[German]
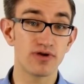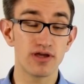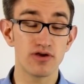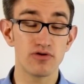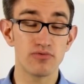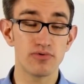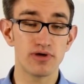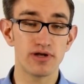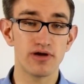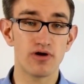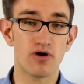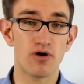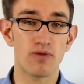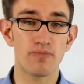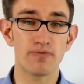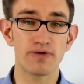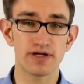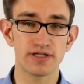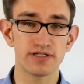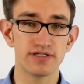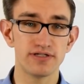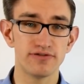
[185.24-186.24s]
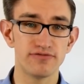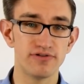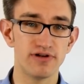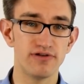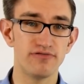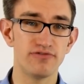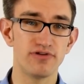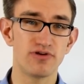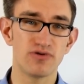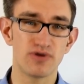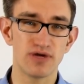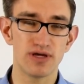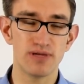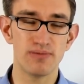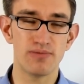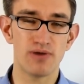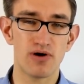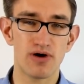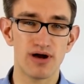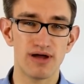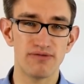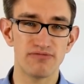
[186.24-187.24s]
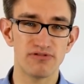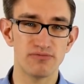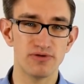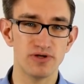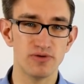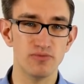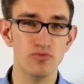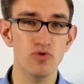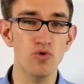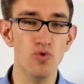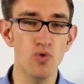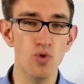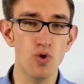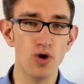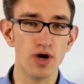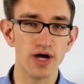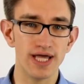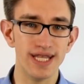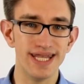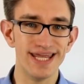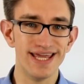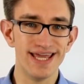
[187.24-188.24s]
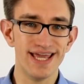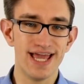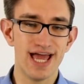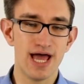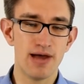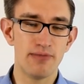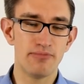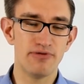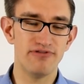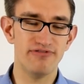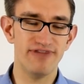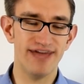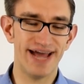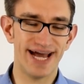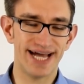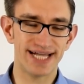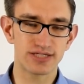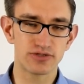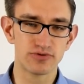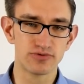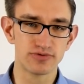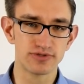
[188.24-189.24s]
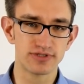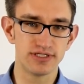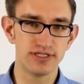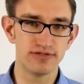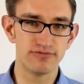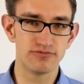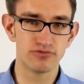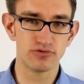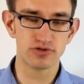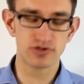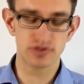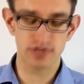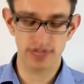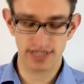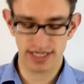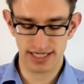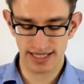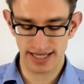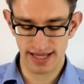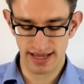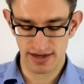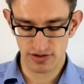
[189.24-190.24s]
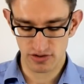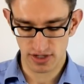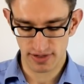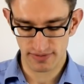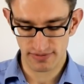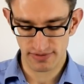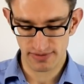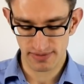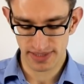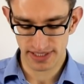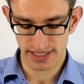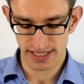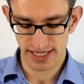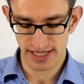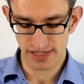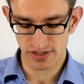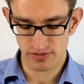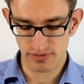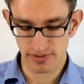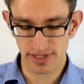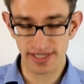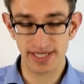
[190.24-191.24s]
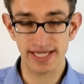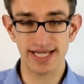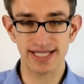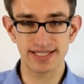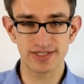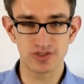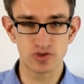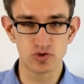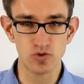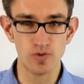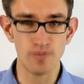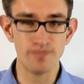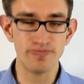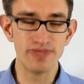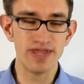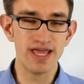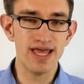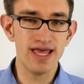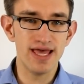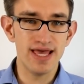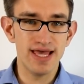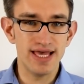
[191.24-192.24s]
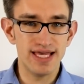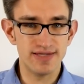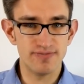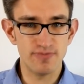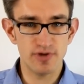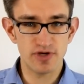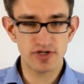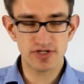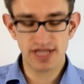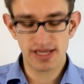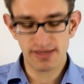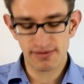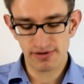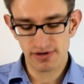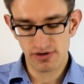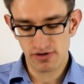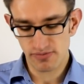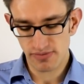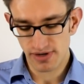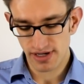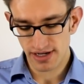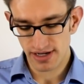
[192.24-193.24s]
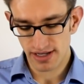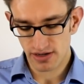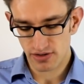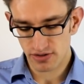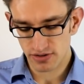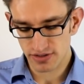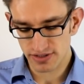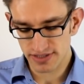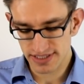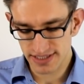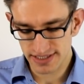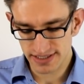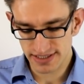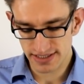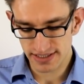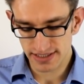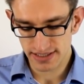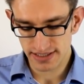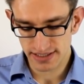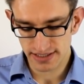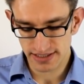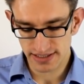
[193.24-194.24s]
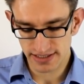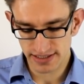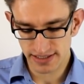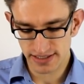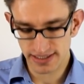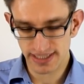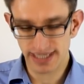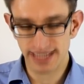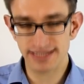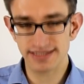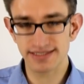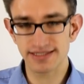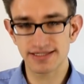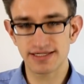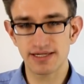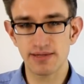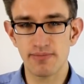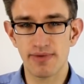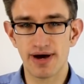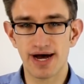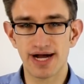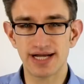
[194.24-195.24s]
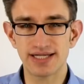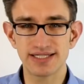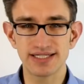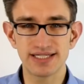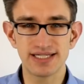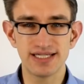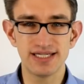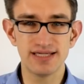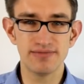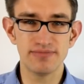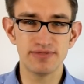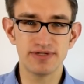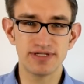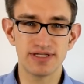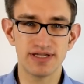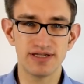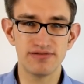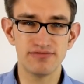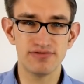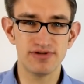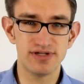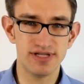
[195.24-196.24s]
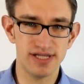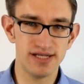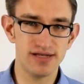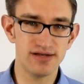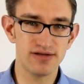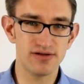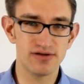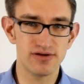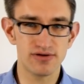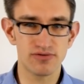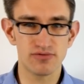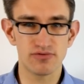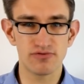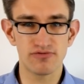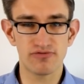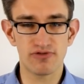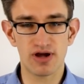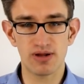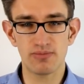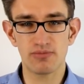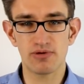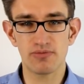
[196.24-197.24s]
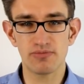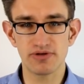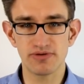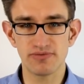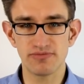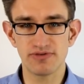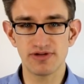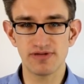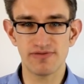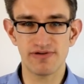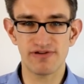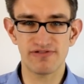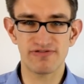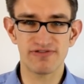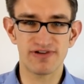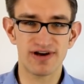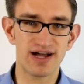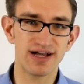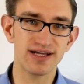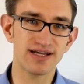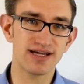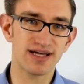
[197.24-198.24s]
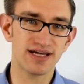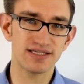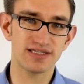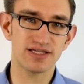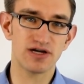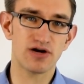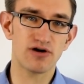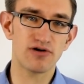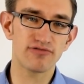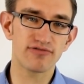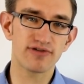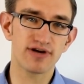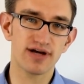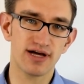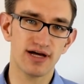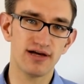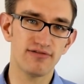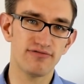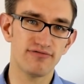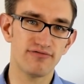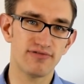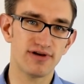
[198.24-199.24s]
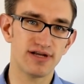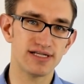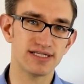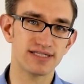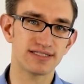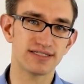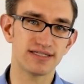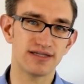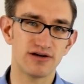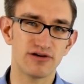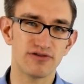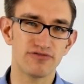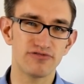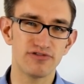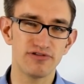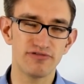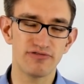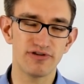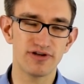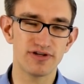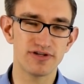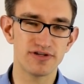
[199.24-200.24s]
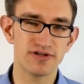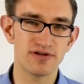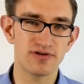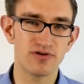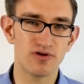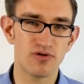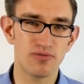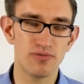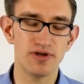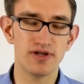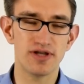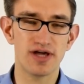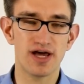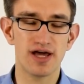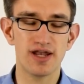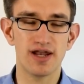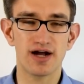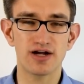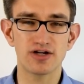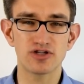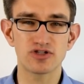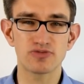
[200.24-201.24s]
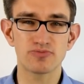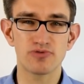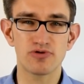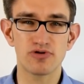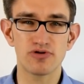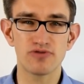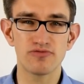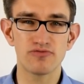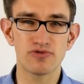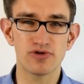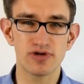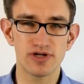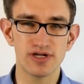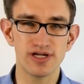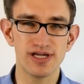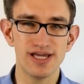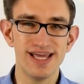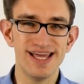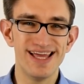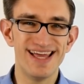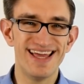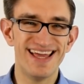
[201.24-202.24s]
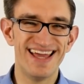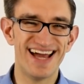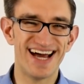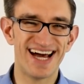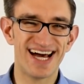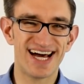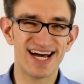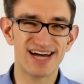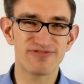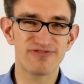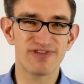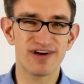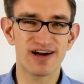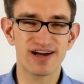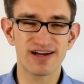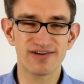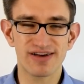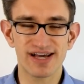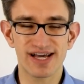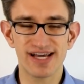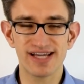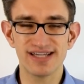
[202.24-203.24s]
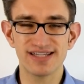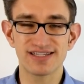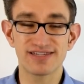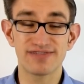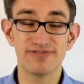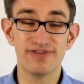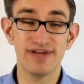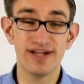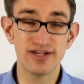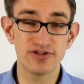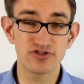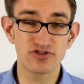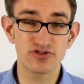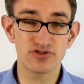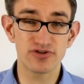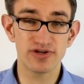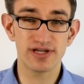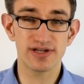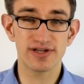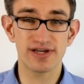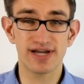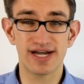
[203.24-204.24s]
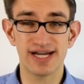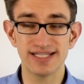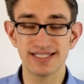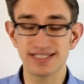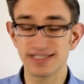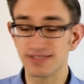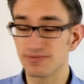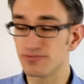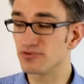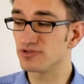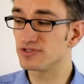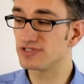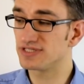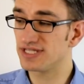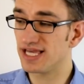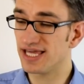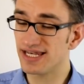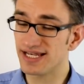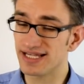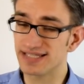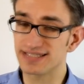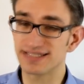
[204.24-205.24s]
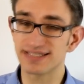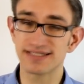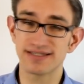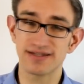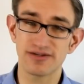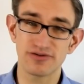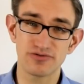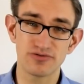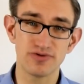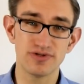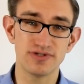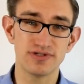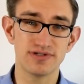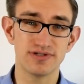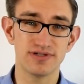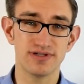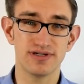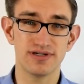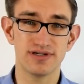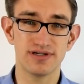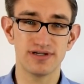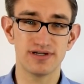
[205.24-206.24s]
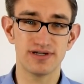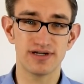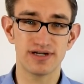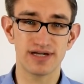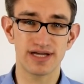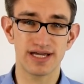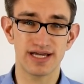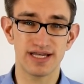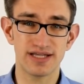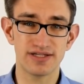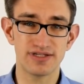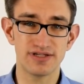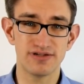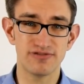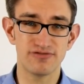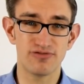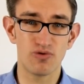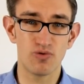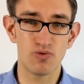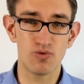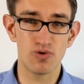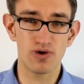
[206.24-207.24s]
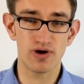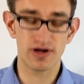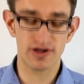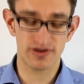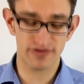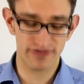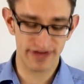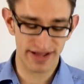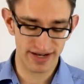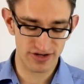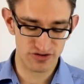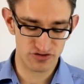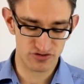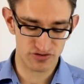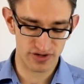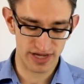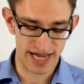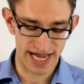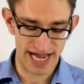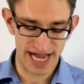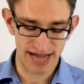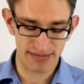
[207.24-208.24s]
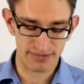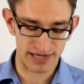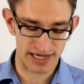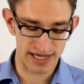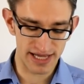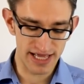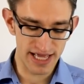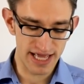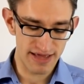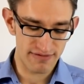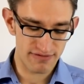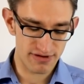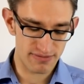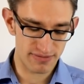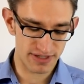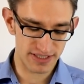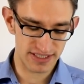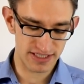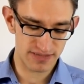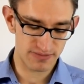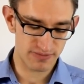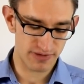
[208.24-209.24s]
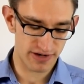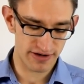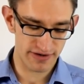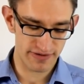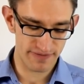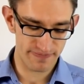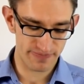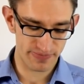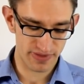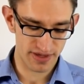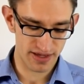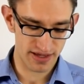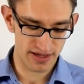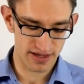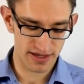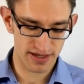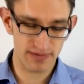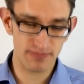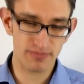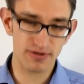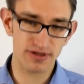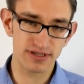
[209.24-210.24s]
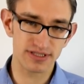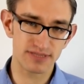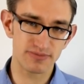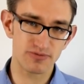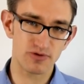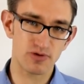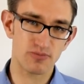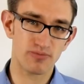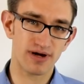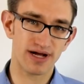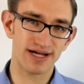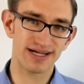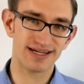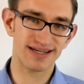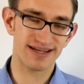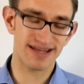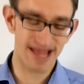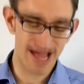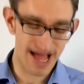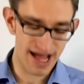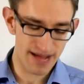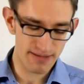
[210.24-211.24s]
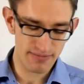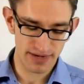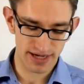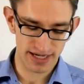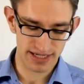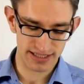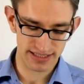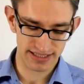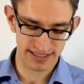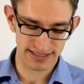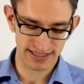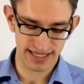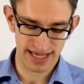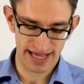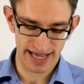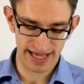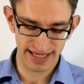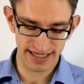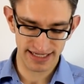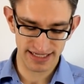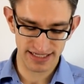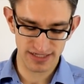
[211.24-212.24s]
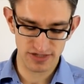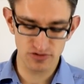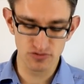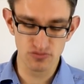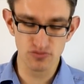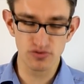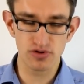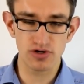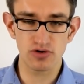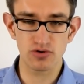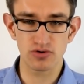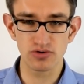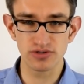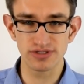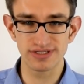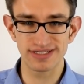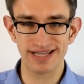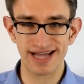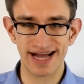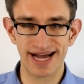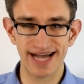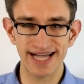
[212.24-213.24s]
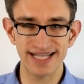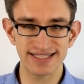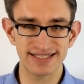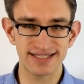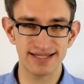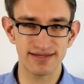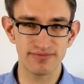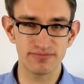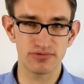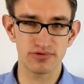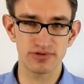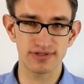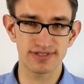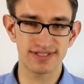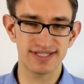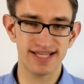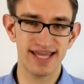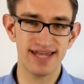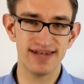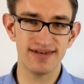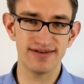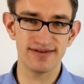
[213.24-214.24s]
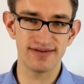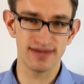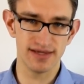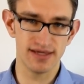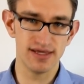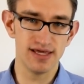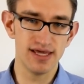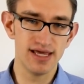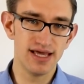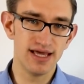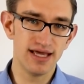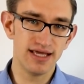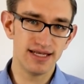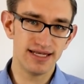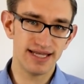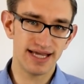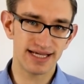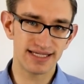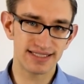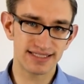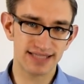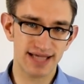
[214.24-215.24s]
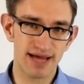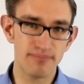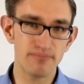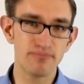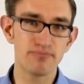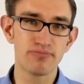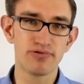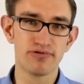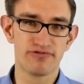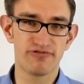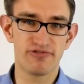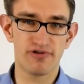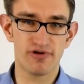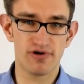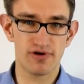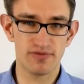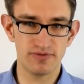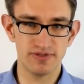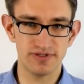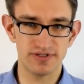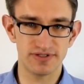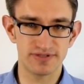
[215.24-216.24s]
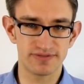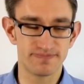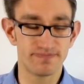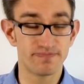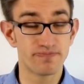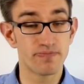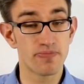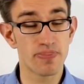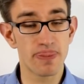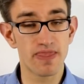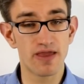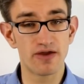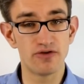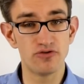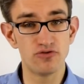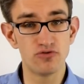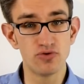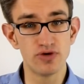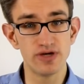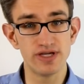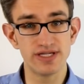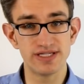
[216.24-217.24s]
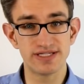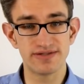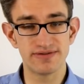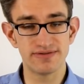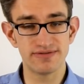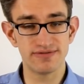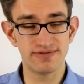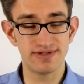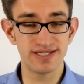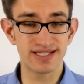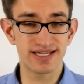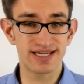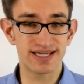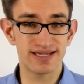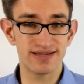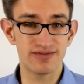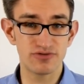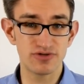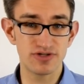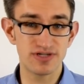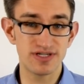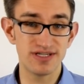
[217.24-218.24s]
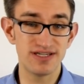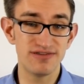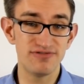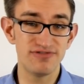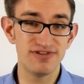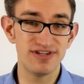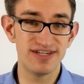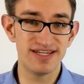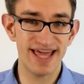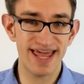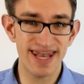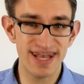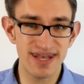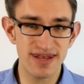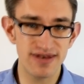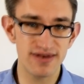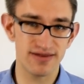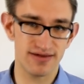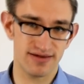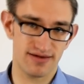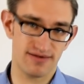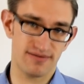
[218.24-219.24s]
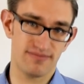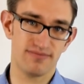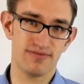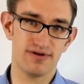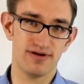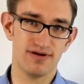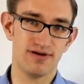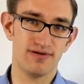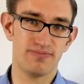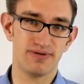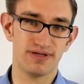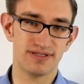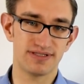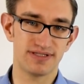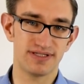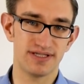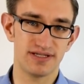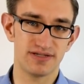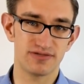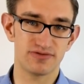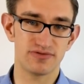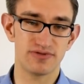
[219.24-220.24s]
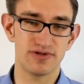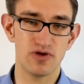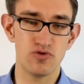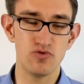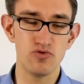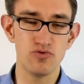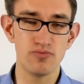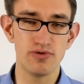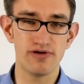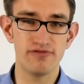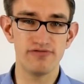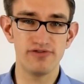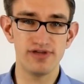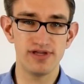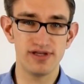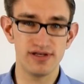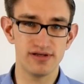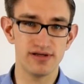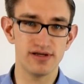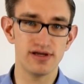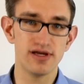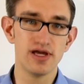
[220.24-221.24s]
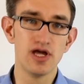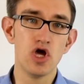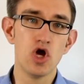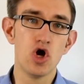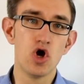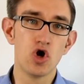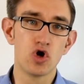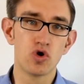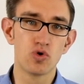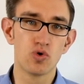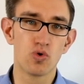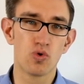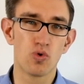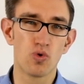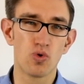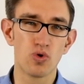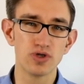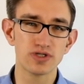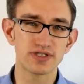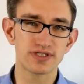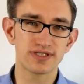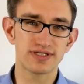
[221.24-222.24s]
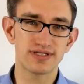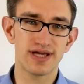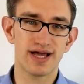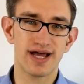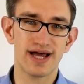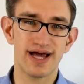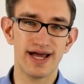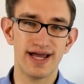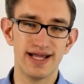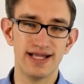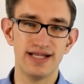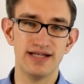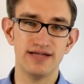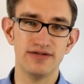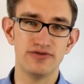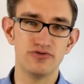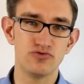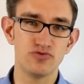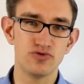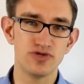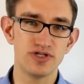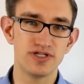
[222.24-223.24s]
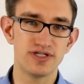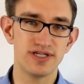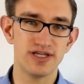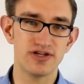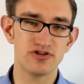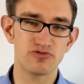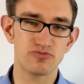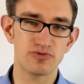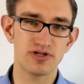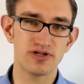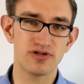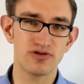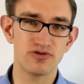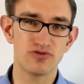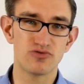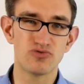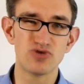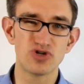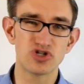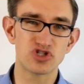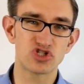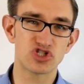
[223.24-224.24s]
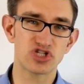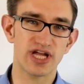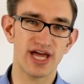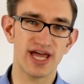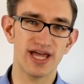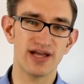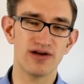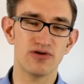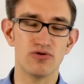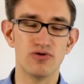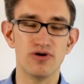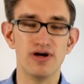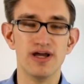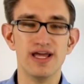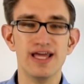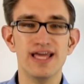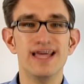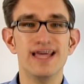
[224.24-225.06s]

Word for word: gegenüber der operativen Entwicklung eben auch einfach mit einem höheren Bewertungsniveau zu erklären. Kommen wir aber gleich nochmal näher zu. Ich möchte aber nochmal auch diese äh, ganze Thematik hier mit der Dividende und vor allem auch mit dem Thema Frankreich aufgreifen, weil das ja auch vielfältig in den Kommentaren angesprochen wurde. Ja, Frankreich, Quellensteuer 30 Prozent, das ist natürlich eine äh, relativ hohe Quellensteuer. Aber wenn man sich mal äh, im Prinzip nochmal klar macht, dass eigentlich nur rund 13 Prozent der Gesamtperformance durch die, durch die Dividende äh, passiert ist und der überwiegende Großteil durch die entsprechenden Kurssteigerungen,